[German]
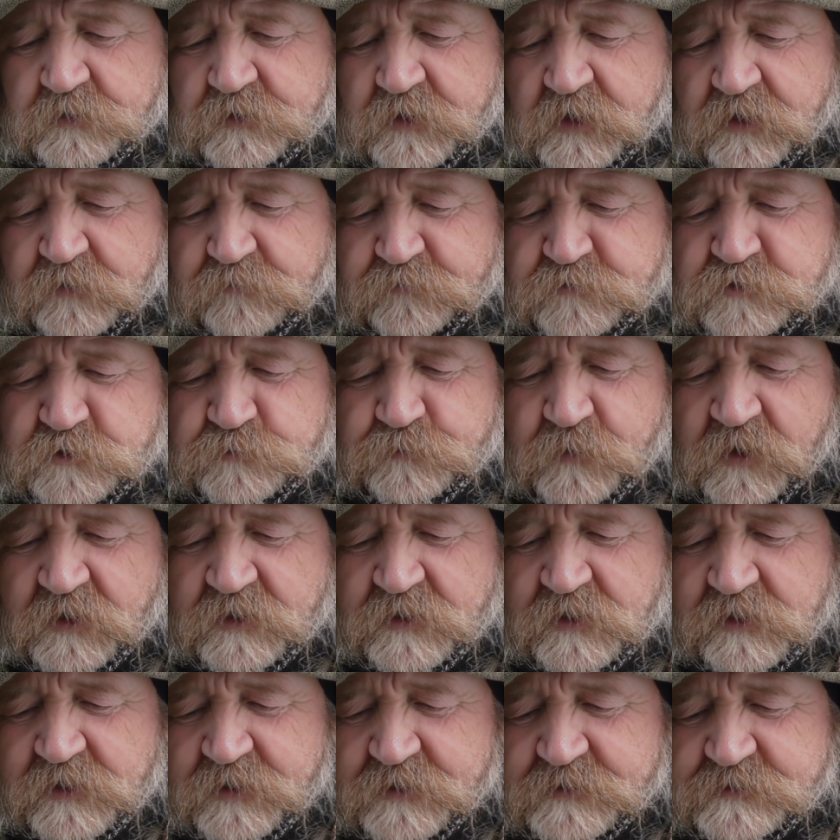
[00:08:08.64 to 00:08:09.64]
nach
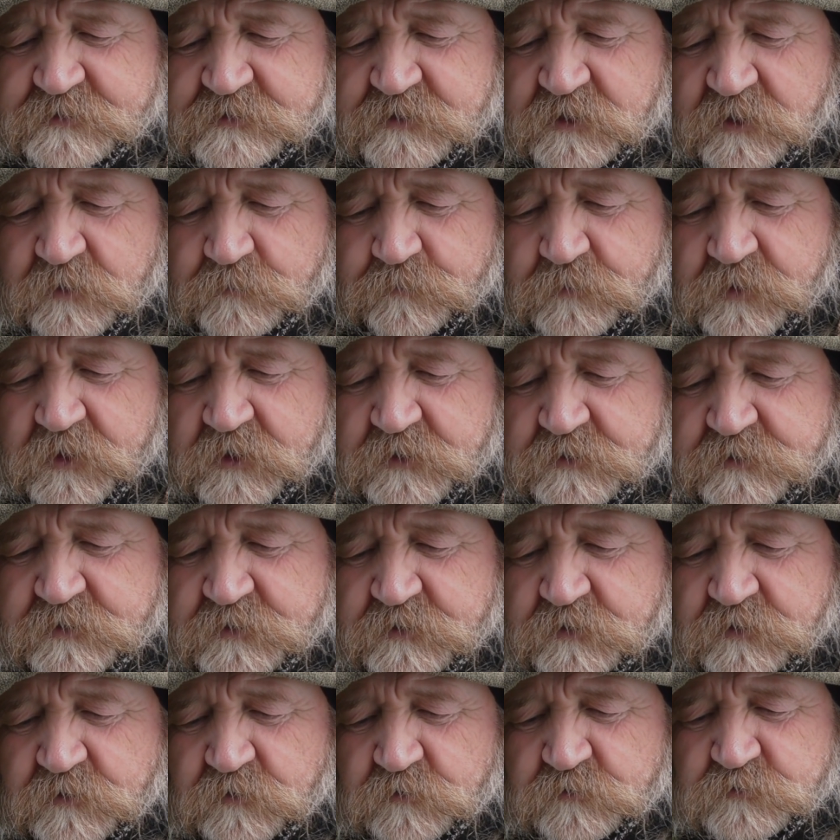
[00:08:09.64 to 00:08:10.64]

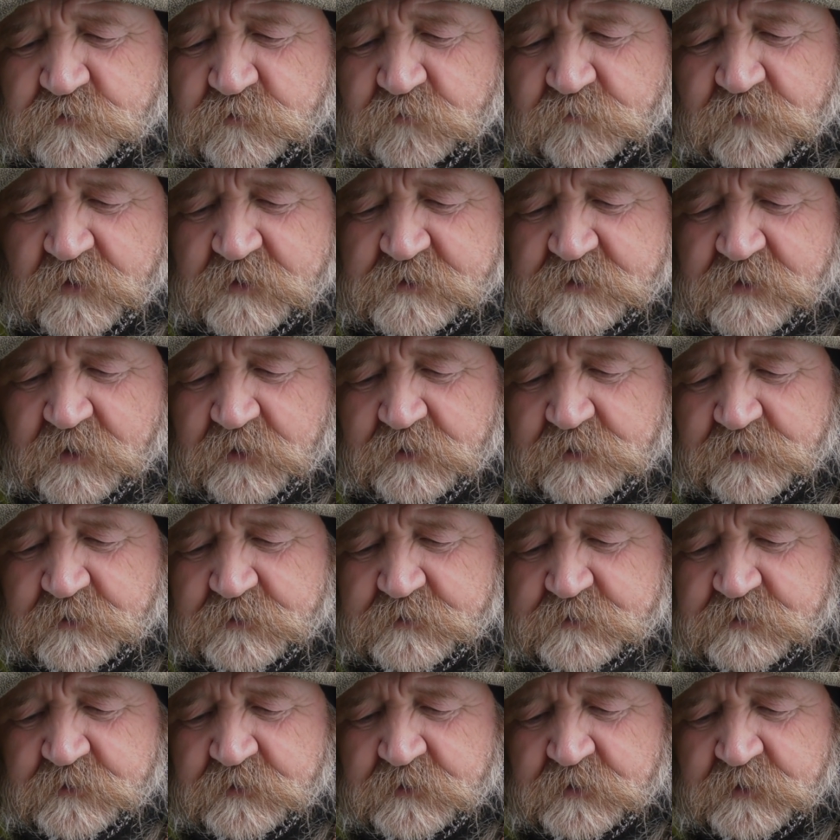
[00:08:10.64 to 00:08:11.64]
Schmetterlingstramete und sowas
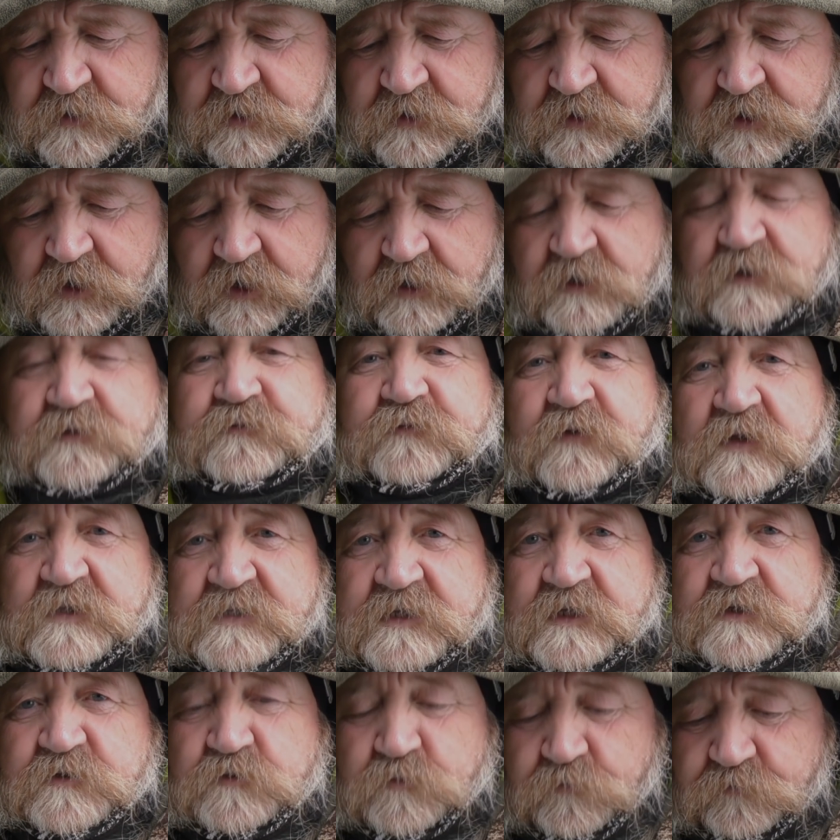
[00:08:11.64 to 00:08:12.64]
alles. Alles, was
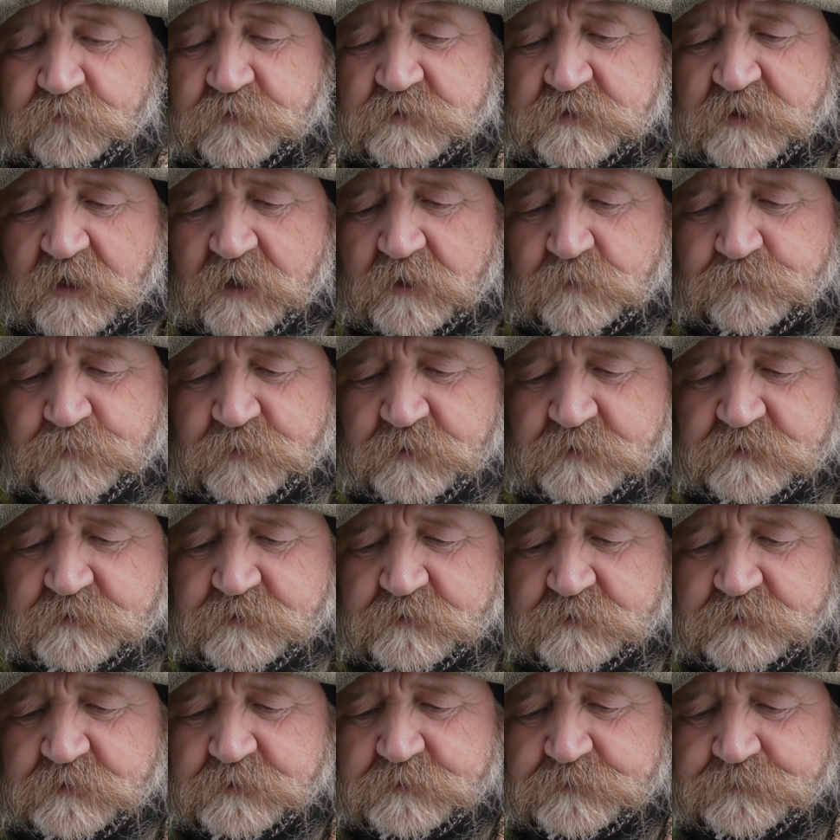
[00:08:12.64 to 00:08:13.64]
jetzt so Vitalpilze sind.